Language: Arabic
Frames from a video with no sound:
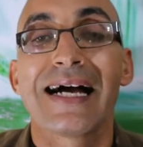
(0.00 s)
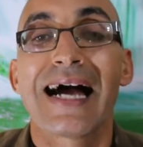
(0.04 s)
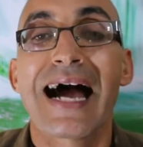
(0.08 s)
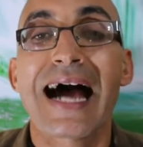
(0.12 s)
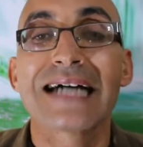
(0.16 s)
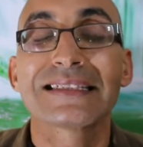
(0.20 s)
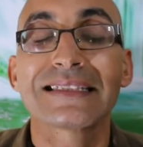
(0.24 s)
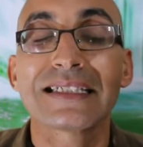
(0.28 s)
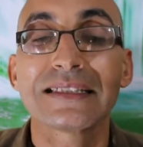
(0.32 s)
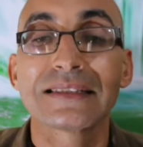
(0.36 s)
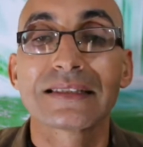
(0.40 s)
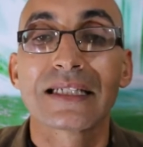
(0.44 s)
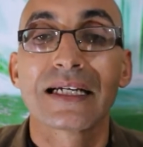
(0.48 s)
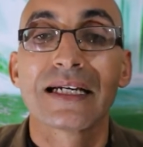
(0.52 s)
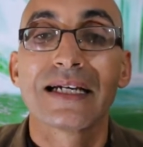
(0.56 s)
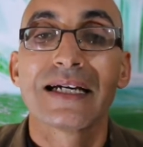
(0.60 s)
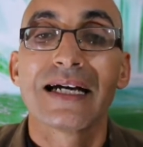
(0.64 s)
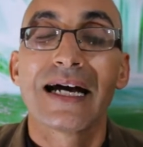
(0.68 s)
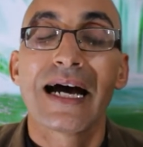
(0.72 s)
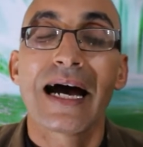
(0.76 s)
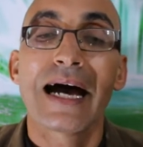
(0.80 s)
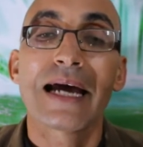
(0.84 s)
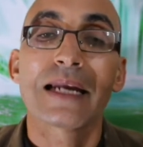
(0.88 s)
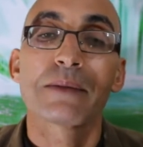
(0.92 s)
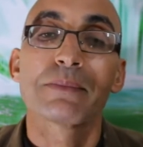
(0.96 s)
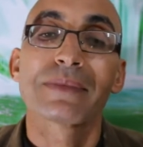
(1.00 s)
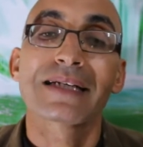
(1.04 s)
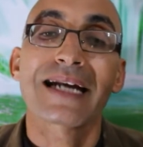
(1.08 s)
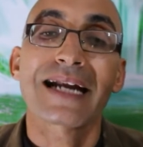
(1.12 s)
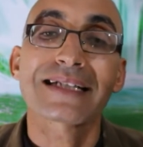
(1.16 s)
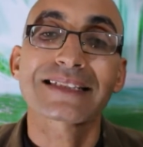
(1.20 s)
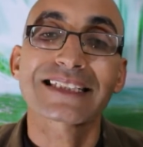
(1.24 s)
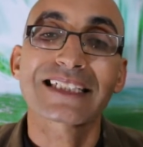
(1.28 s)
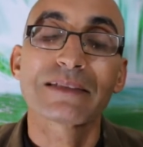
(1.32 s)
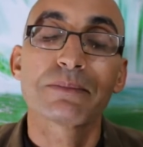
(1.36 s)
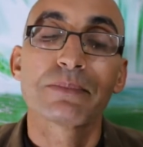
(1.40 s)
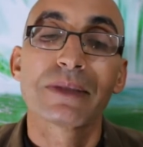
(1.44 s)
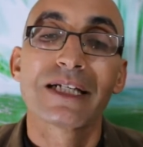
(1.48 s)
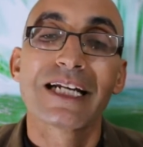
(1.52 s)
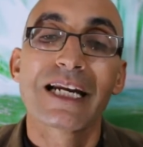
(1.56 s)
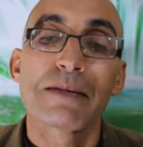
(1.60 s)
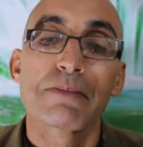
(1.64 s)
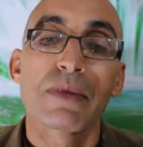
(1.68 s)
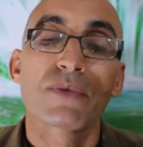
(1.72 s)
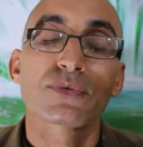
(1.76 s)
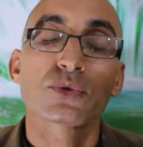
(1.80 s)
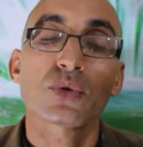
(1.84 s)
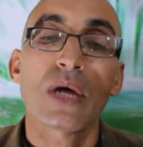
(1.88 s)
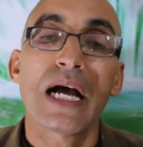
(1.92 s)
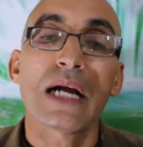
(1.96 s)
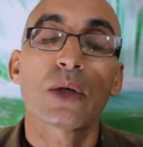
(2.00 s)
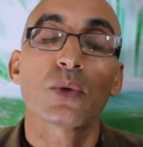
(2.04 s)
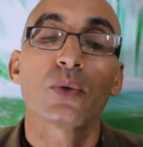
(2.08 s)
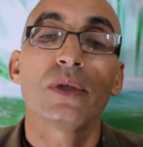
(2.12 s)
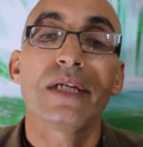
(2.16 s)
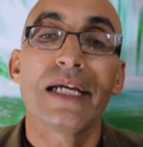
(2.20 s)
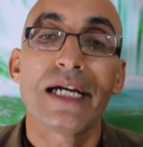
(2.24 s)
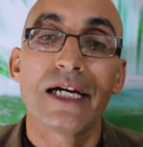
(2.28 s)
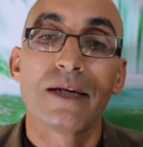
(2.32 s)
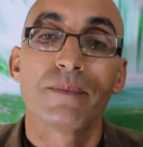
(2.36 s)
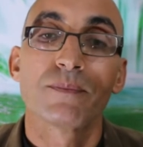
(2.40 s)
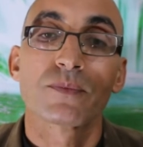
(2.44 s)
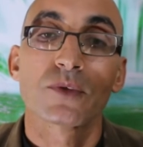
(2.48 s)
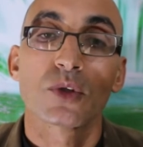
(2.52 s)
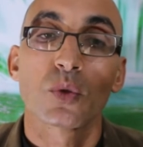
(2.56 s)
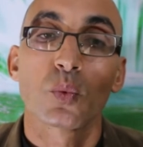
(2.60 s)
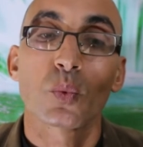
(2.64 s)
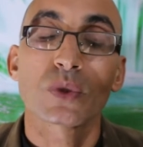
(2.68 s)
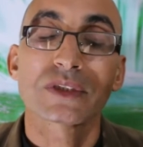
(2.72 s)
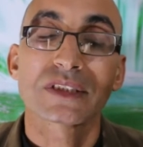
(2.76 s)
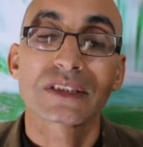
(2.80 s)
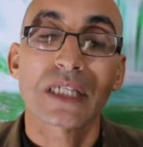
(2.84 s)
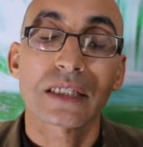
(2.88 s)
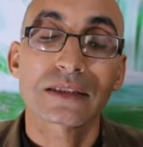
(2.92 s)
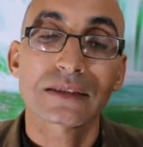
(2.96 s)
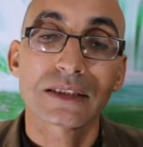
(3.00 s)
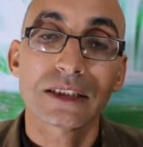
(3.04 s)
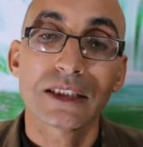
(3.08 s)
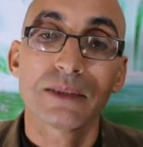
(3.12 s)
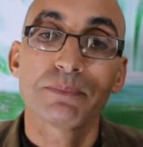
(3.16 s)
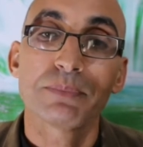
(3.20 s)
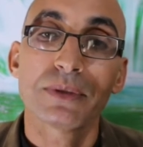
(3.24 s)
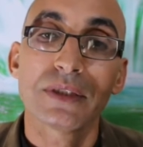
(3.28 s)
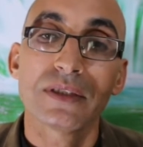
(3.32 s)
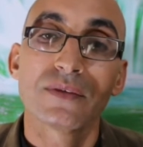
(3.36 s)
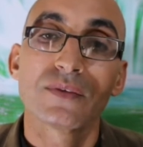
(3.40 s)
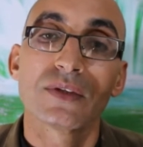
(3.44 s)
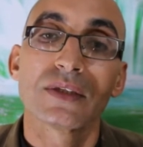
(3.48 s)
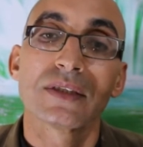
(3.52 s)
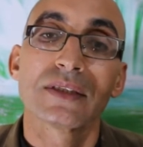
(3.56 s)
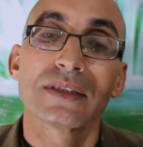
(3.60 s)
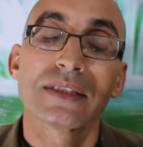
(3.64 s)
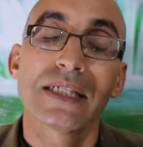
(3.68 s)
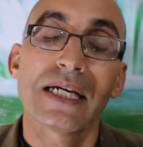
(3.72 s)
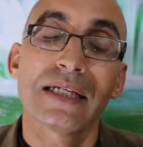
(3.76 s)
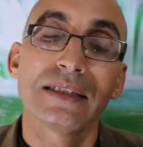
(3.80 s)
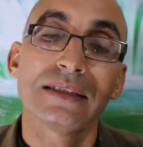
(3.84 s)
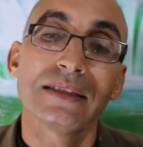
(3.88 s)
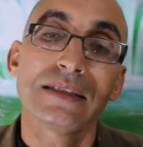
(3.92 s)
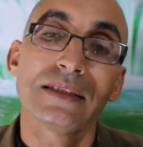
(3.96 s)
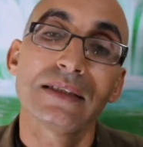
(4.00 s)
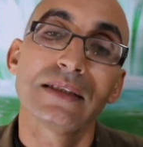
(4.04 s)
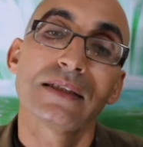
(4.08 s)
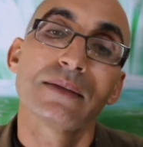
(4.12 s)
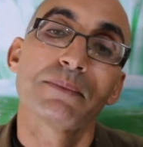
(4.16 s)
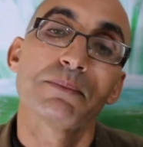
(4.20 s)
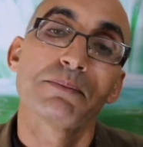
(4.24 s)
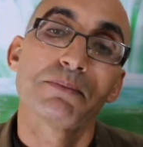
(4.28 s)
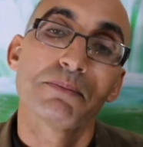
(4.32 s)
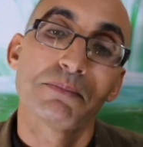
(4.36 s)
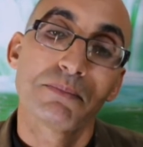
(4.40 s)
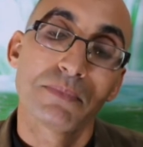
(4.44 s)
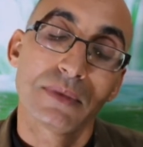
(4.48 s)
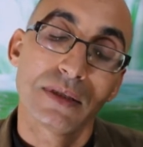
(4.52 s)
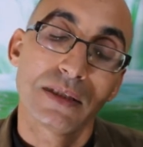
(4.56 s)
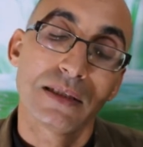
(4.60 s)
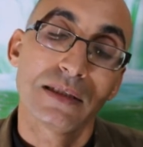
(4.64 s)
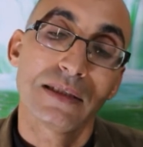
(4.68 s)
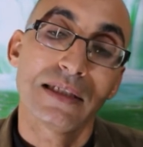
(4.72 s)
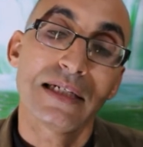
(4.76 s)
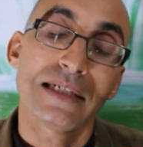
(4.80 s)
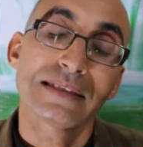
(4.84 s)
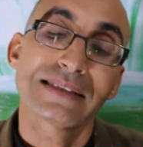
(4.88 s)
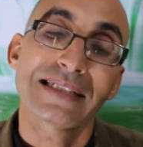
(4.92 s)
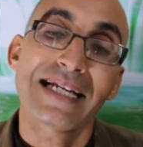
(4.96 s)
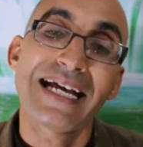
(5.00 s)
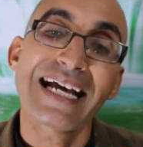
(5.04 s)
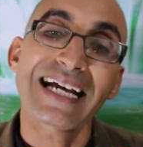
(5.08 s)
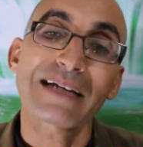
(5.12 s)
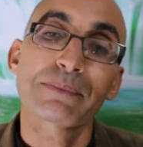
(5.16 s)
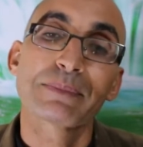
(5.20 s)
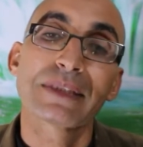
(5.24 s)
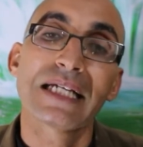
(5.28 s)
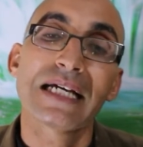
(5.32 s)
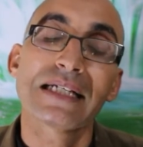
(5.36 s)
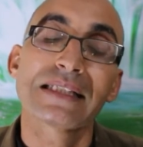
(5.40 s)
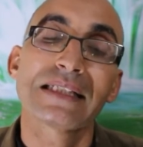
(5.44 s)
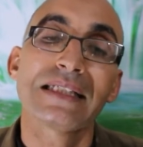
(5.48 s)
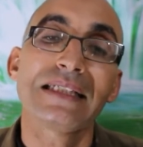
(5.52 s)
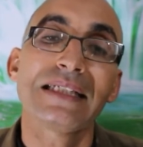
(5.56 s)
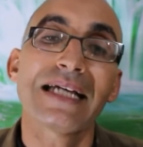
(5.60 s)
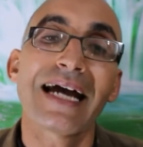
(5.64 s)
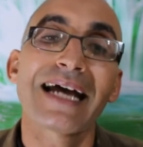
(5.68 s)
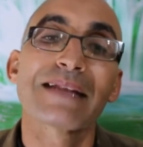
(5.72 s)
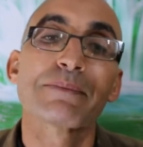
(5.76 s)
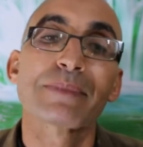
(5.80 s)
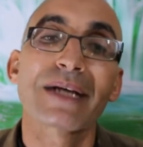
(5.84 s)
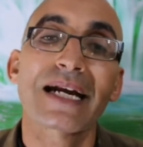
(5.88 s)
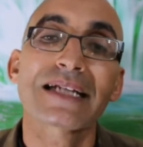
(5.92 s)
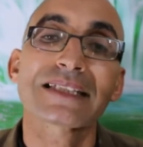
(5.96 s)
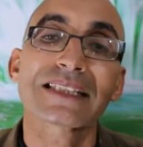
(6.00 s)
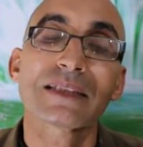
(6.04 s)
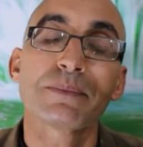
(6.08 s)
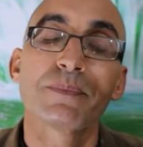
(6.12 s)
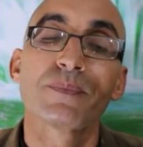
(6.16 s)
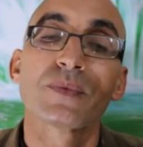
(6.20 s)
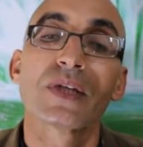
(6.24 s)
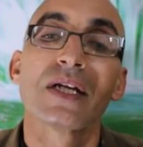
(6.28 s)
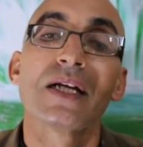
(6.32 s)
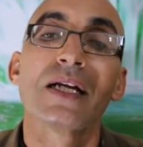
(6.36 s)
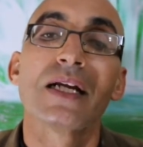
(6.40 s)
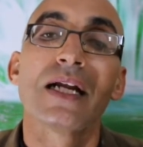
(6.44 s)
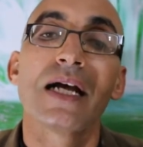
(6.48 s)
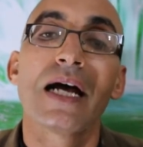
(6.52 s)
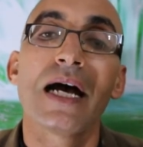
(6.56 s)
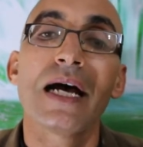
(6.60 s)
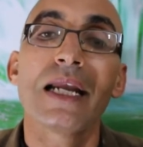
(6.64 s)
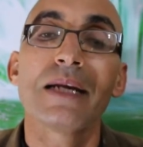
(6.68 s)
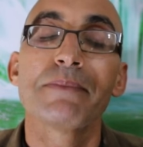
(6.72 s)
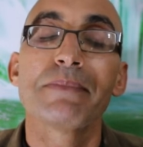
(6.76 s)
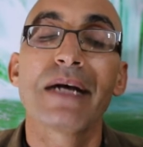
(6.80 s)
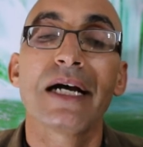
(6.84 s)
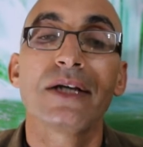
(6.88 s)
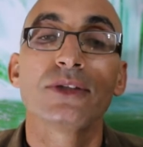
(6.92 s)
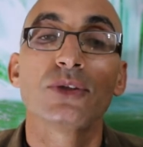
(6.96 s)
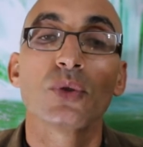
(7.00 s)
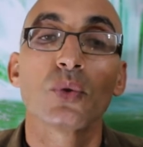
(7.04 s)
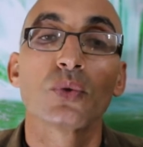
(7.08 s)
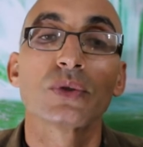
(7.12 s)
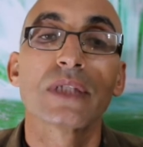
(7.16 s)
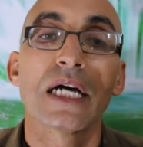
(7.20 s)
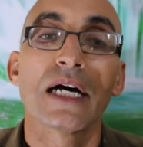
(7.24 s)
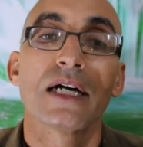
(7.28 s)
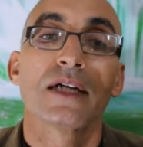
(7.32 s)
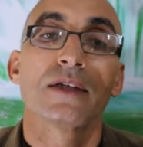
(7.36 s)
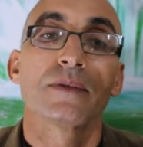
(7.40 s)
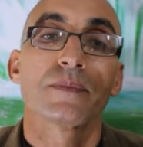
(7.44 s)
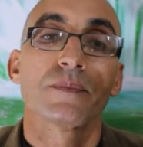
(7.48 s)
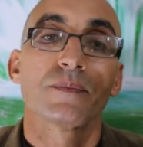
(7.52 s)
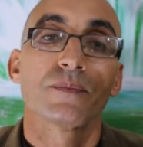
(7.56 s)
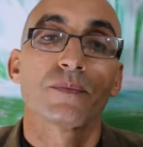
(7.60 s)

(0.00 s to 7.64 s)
بعدد المناصب مفتوحة كل عام والترتيب يعني للالتحاق بهذه المناصب المحدودة